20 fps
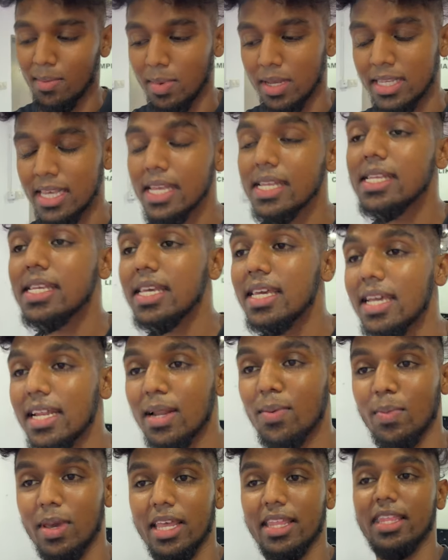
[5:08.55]
நம்ம செஞ்சு
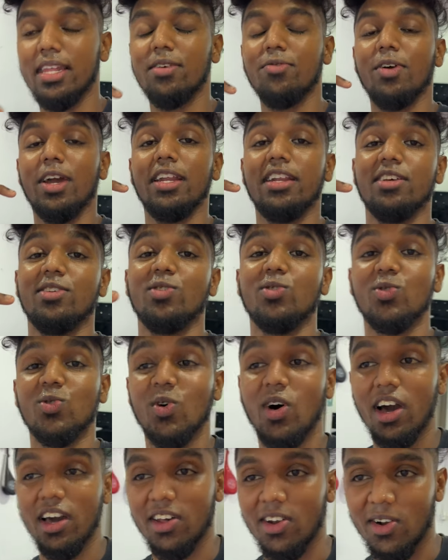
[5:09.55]
நம்ம எத்தனை ஃபைட்டர்ஸ்
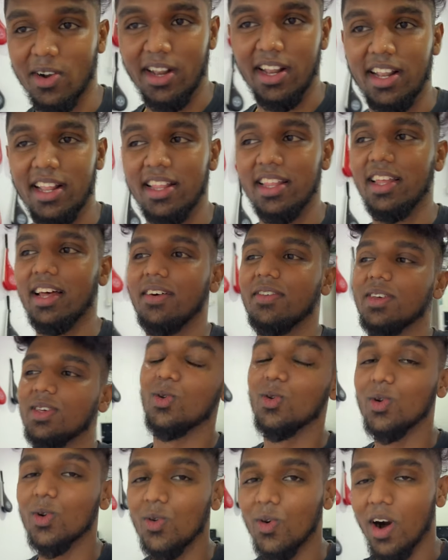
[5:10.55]
உருவாக்குறோன்றது தான்
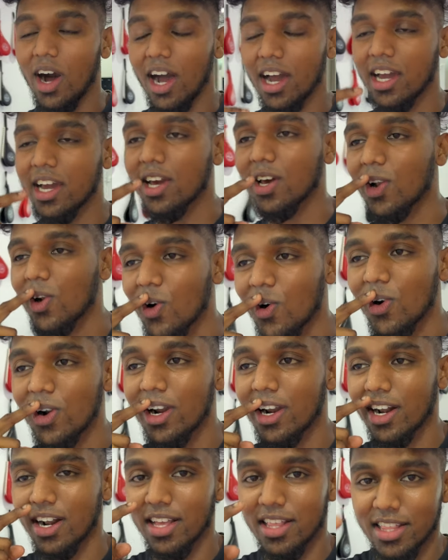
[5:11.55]
விஷயம்
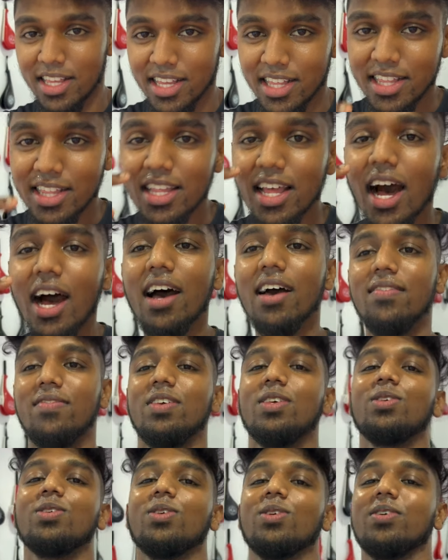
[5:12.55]
உருவாக்குறோன்றது தான்
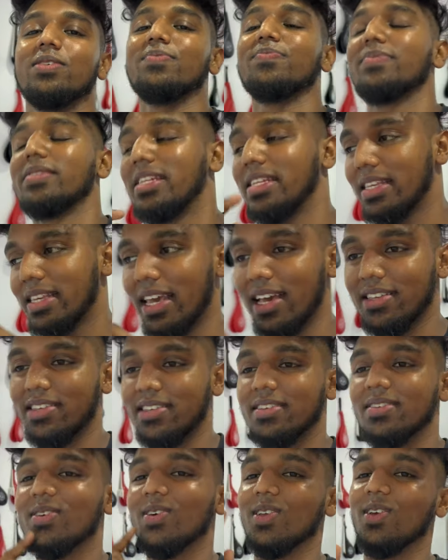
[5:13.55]
விஷயம் எஸ்
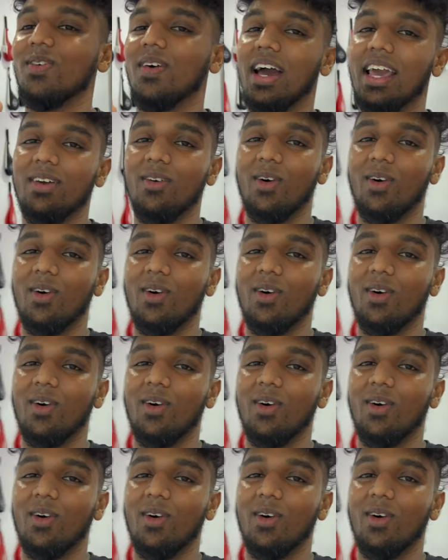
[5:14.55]
கொஞ்சம் வாய்